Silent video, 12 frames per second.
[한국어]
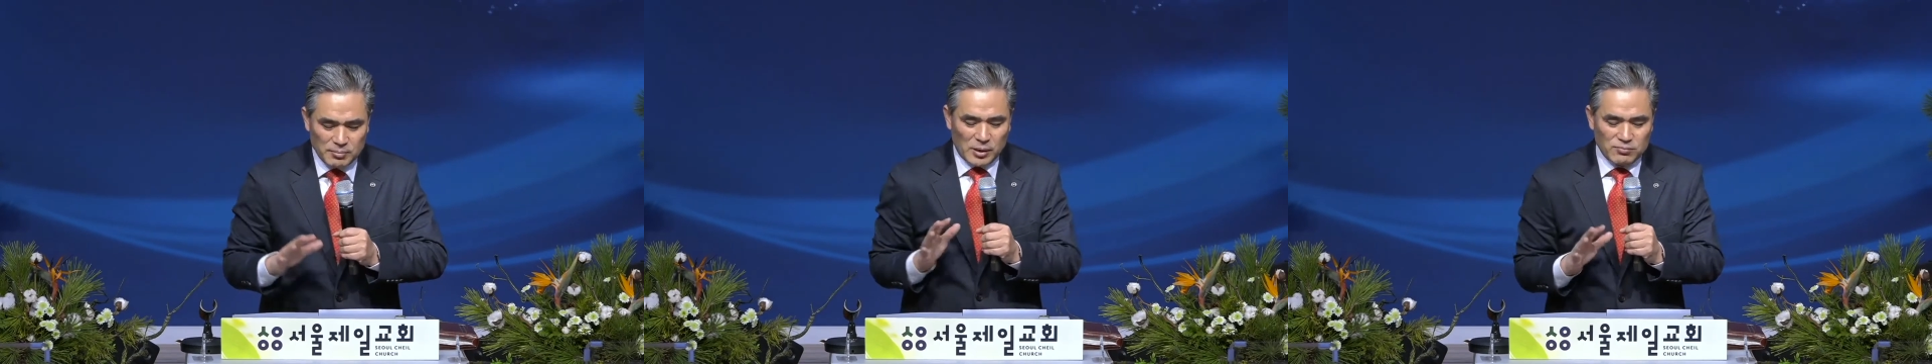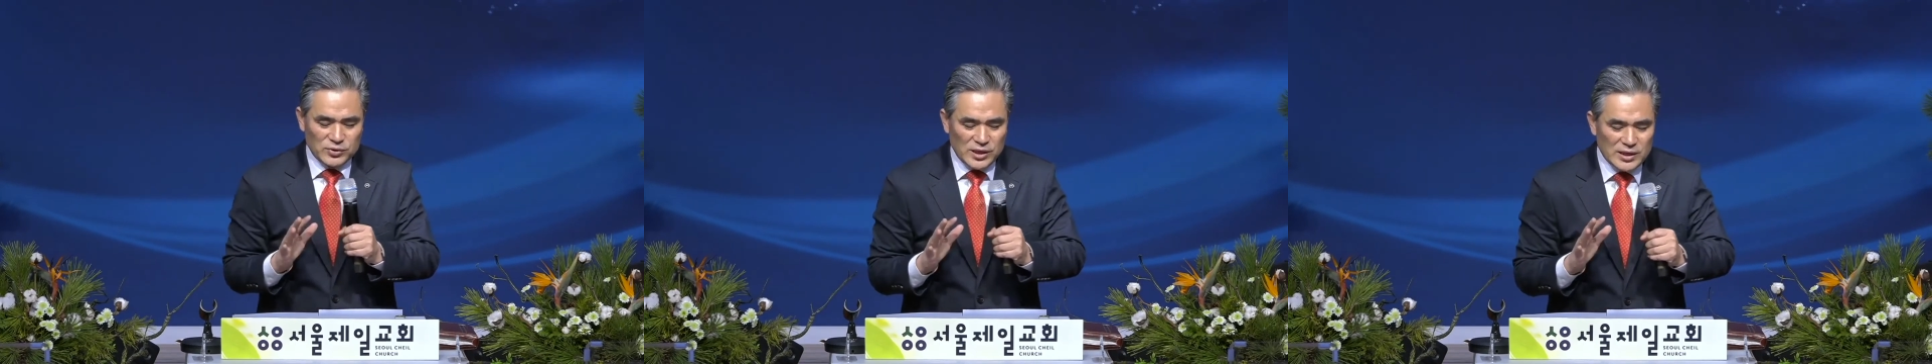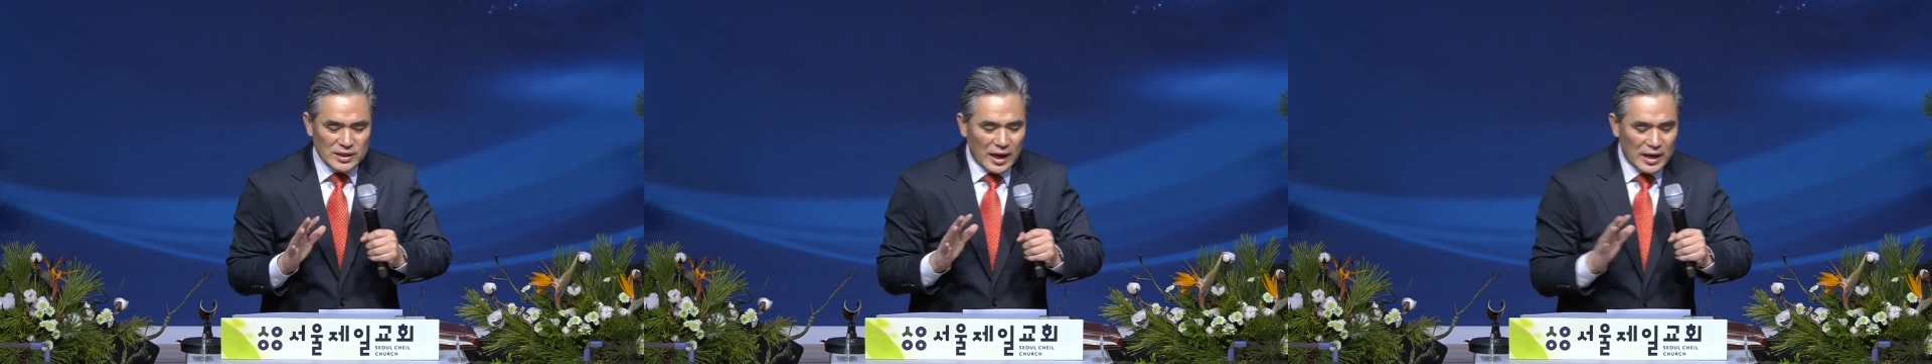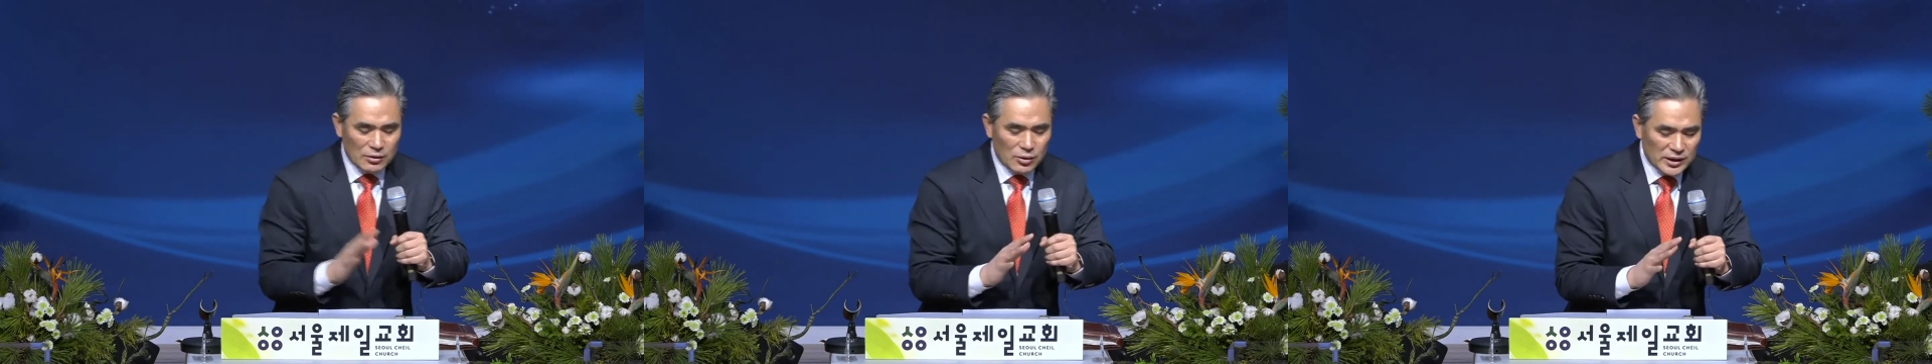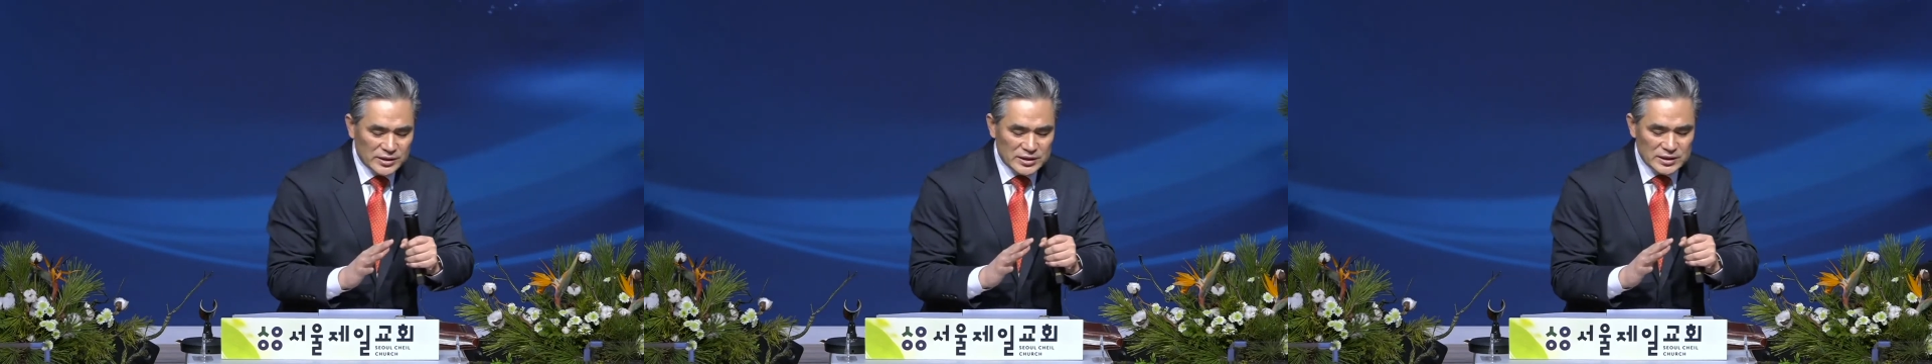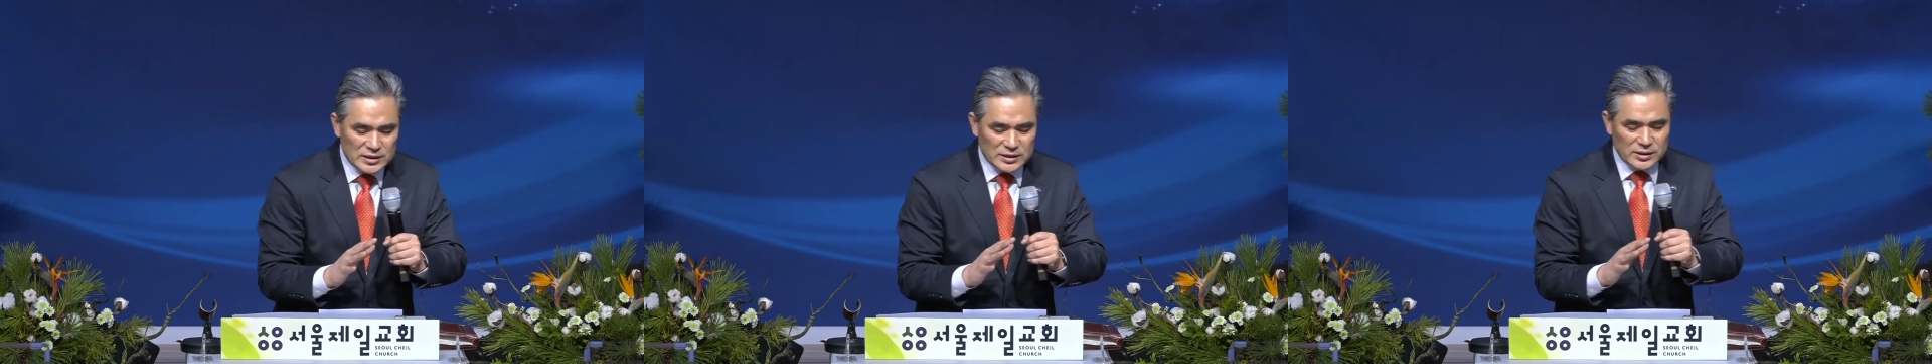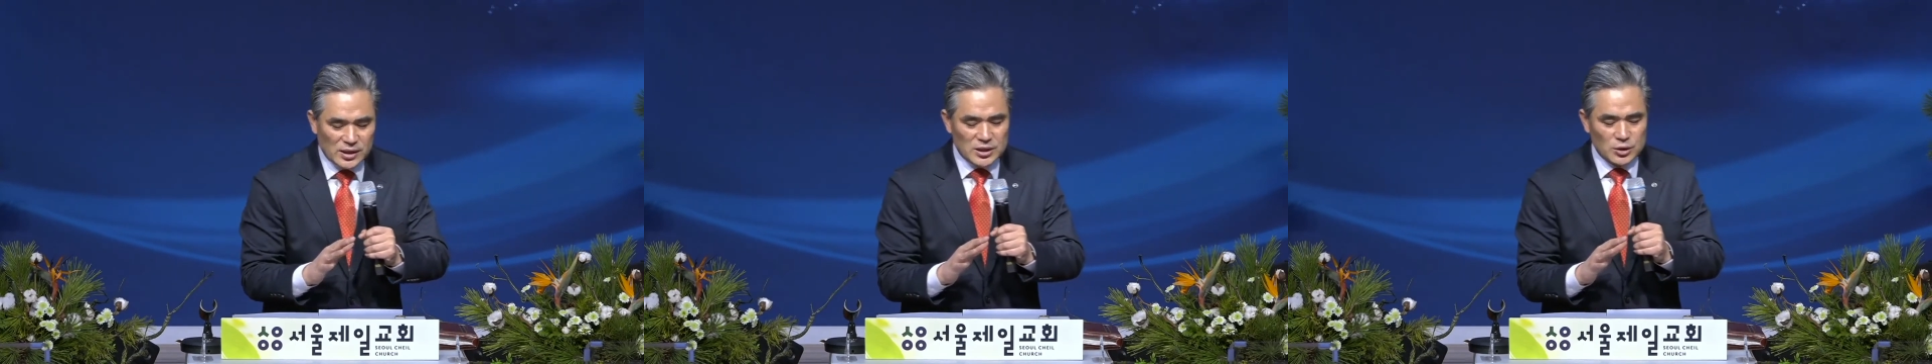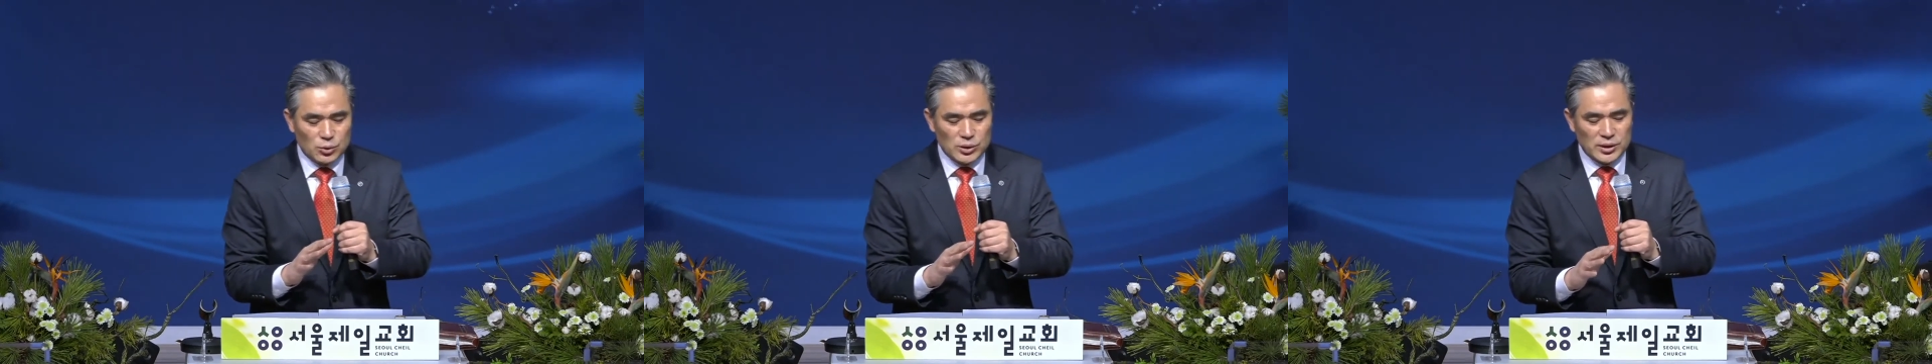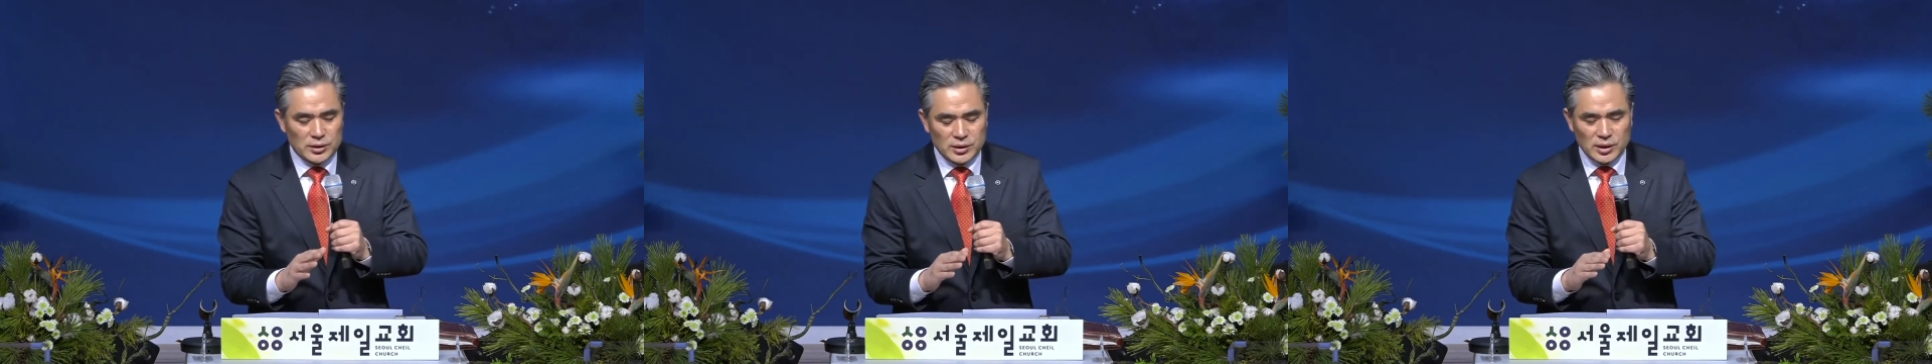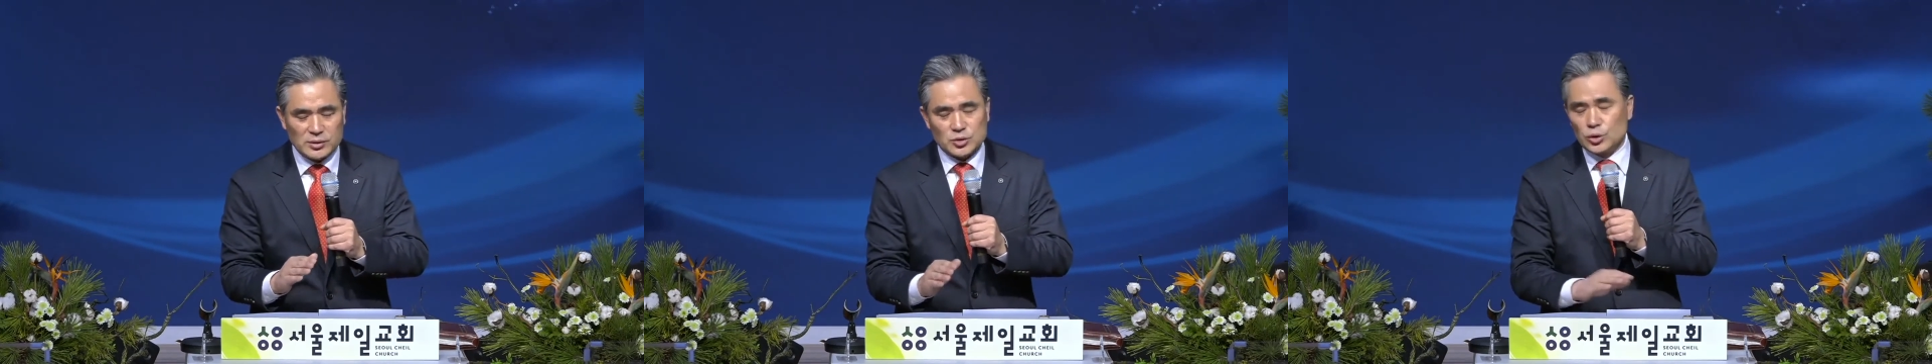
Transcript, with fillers: 백부장이 다 한 것 같이 그렇게 기록이 돼 있는데